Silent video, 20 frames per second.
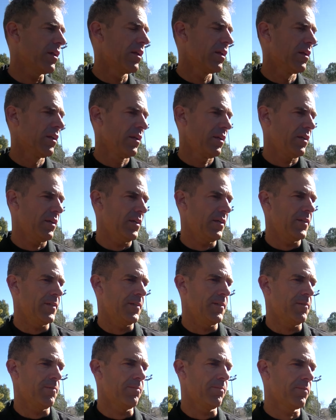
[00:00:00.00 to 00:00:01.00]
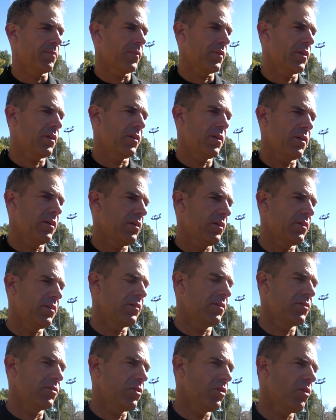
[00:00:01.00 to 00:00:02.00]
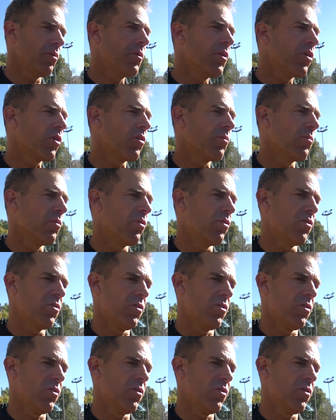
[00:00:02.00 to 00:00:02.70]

Eh, yo lo veo como,